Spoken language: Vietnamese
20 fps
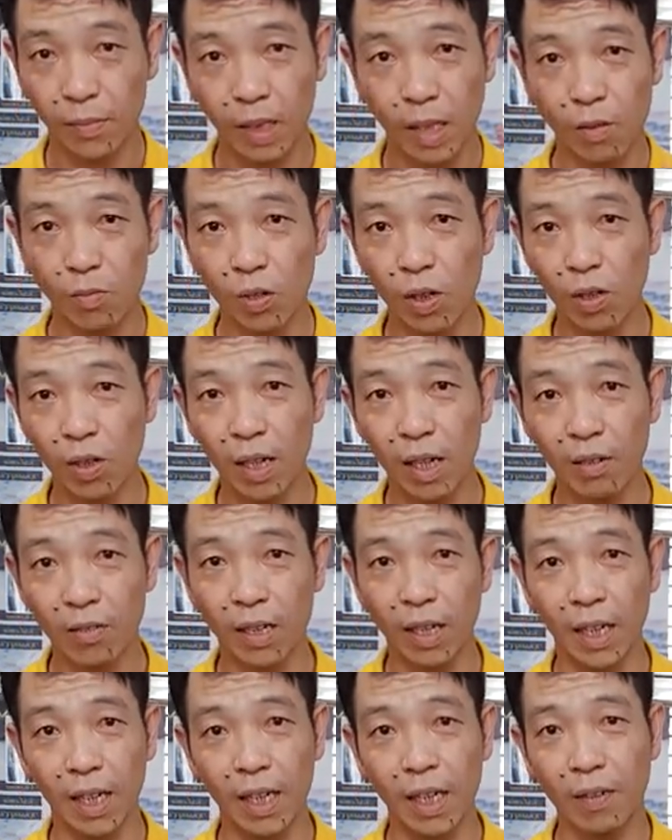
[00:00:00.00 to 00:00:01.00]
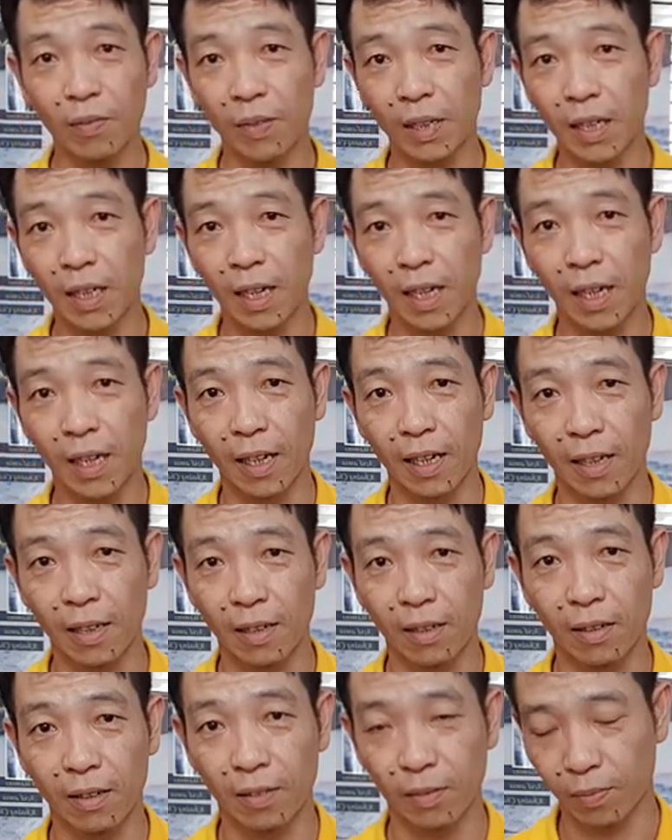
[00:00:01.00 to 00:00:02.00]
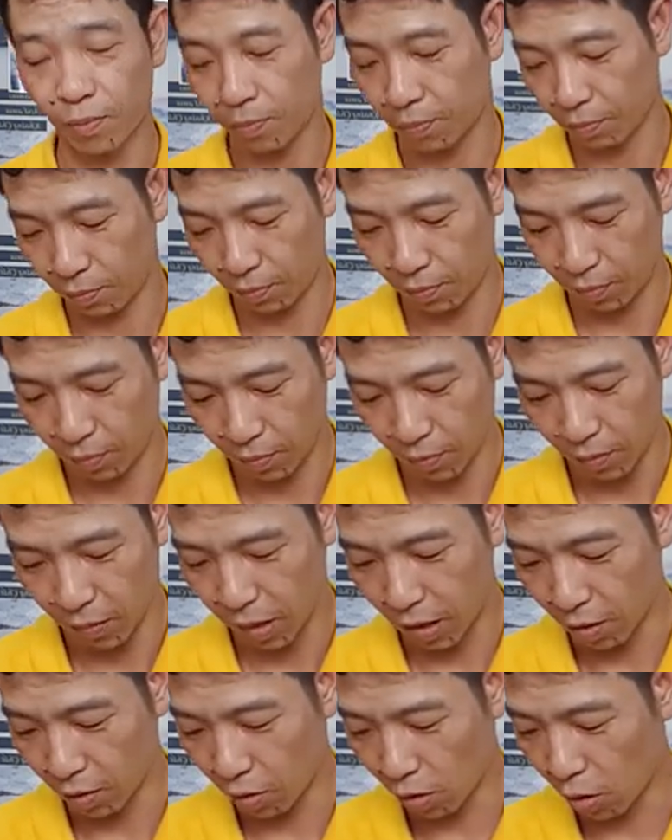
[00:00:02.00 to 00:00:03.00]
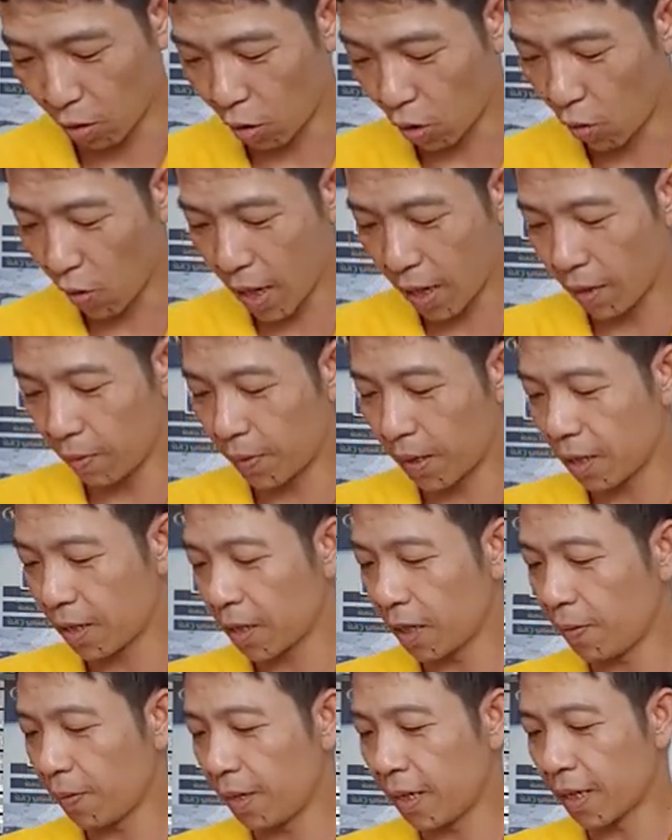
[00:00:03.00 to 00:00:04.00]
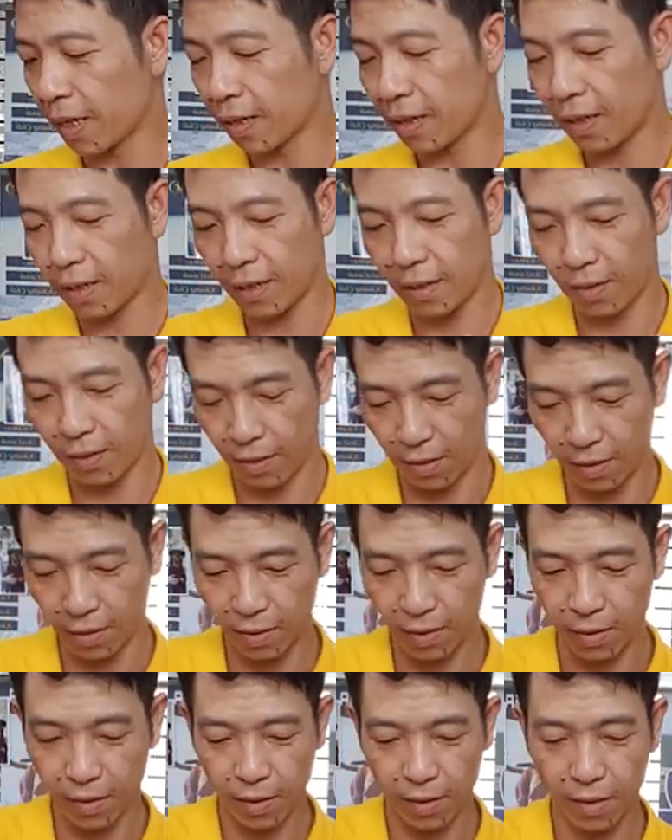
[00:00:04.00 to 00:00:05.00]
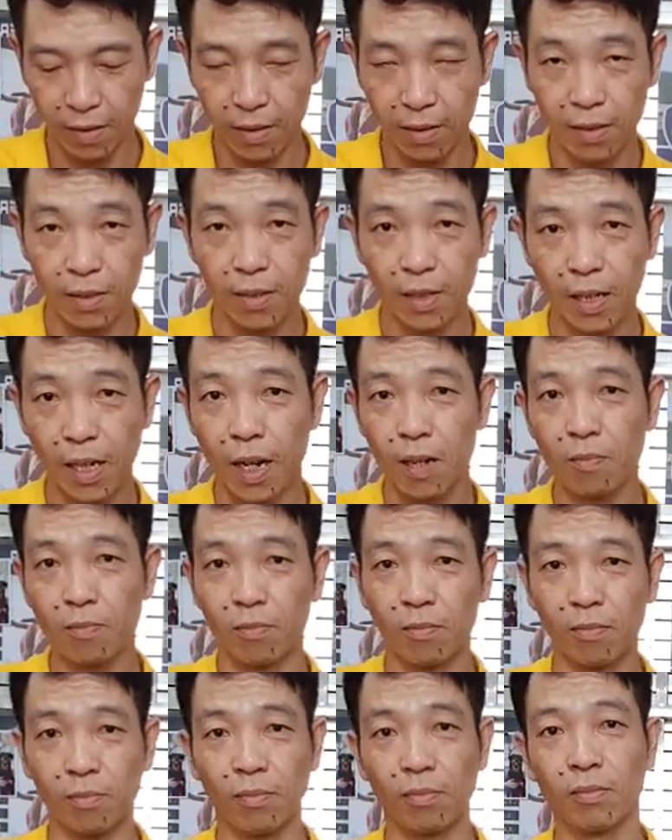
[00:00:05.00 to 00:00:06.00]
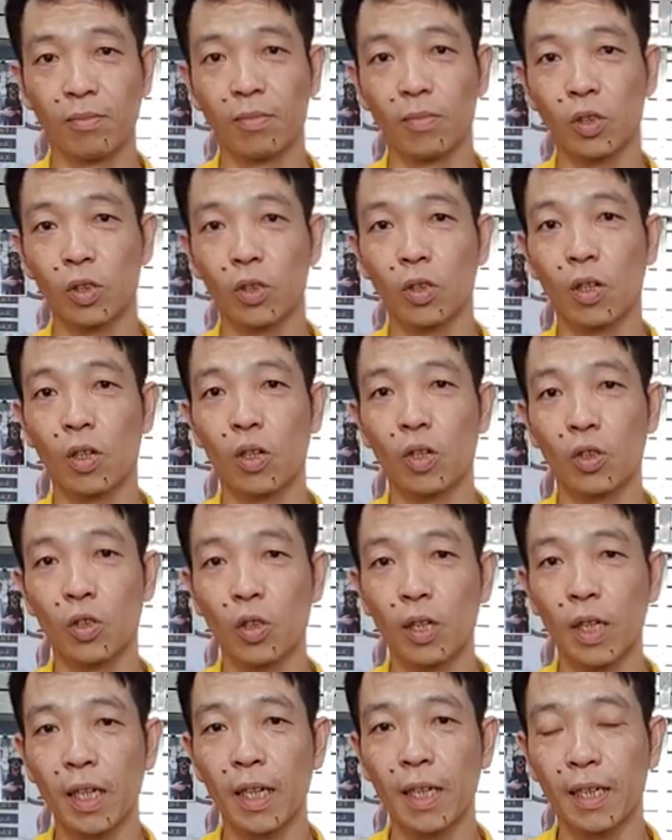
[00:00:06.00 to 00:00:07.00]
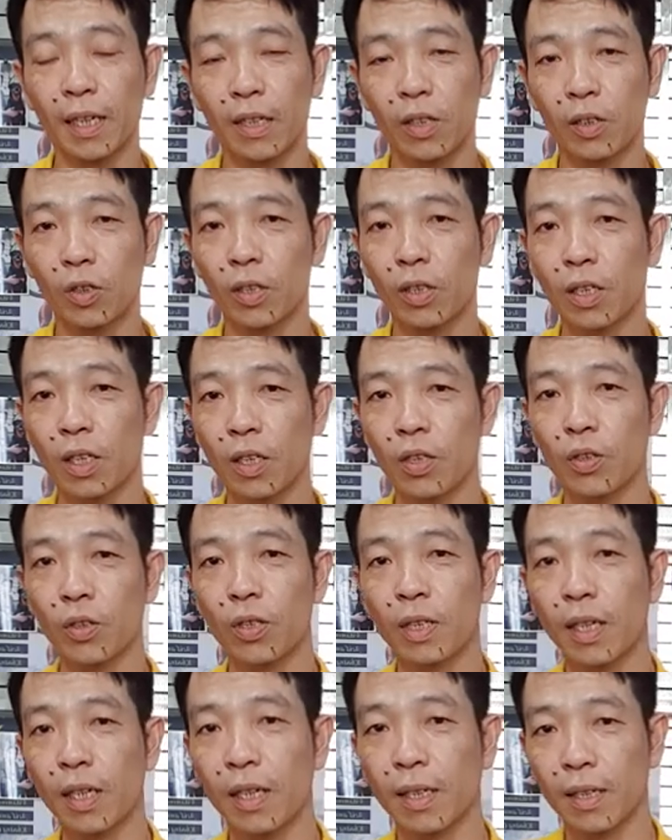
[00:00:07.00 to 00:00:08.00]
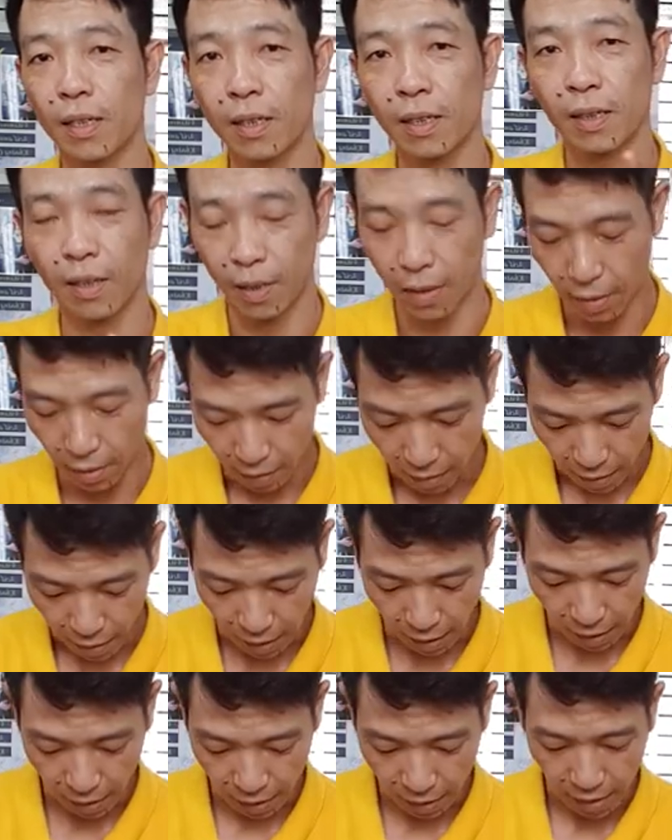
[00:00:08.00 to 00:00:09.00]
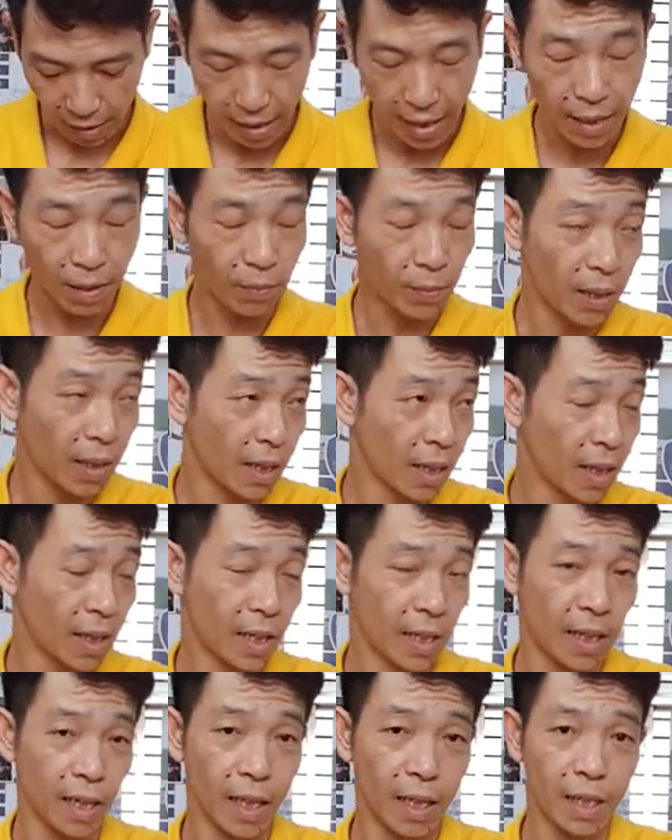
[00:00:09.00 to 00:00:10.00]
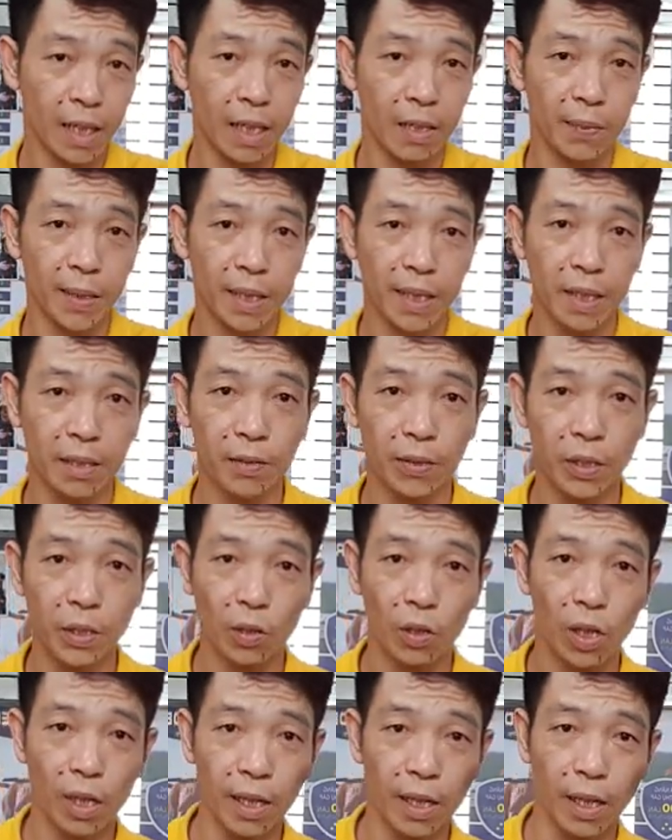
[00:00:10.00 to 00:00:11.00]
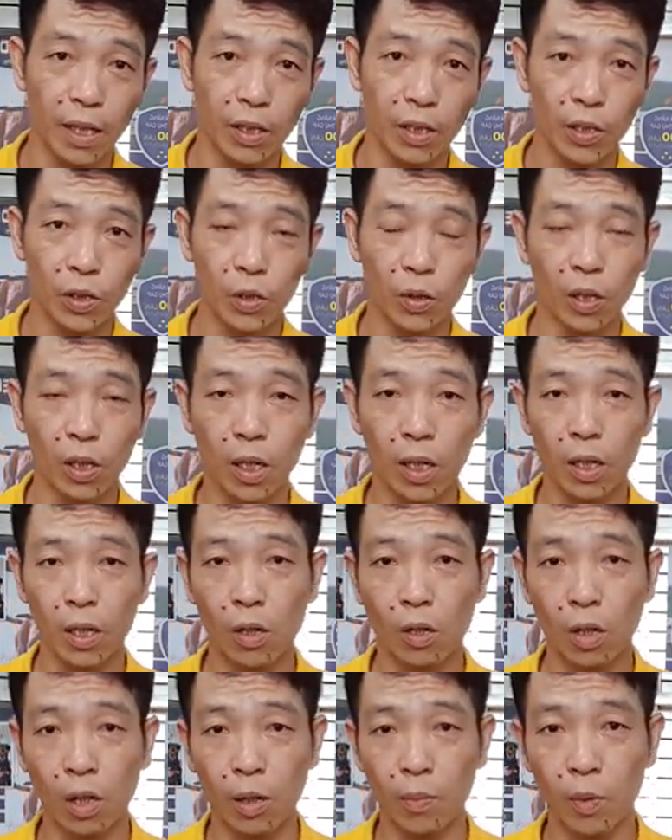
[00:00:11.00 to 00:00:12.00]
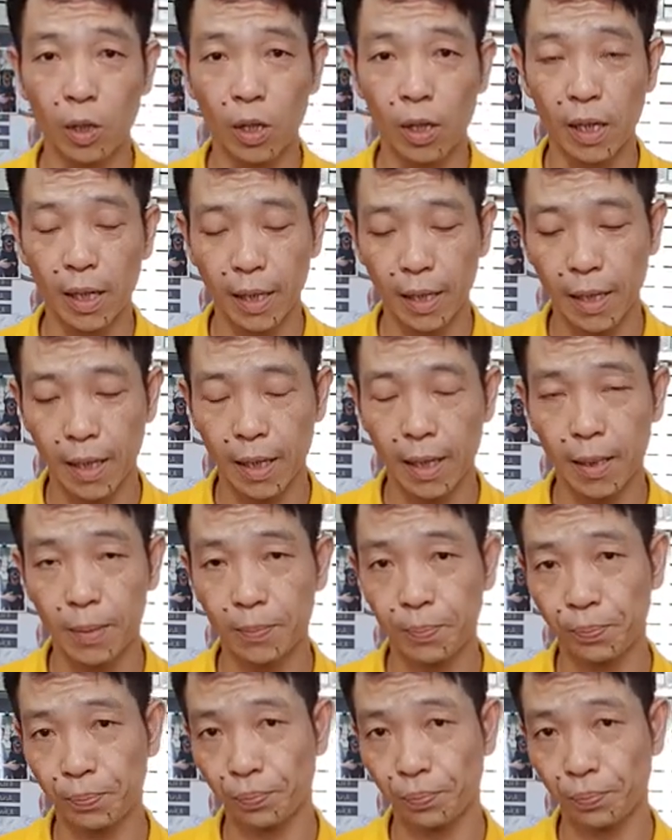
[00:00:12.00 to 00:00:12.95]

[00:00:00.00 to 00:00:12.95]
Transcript: không có con nào nhảy lên mà được cả, chỉ có ngồi ngoan ở bên dưới mới được thôi. Không, ngồi xuống đi, xuống dưới, xuống dưới. Đây là cái cách mà để khi mà chơi với chúng nó, để cho chúng nó có một cái uh,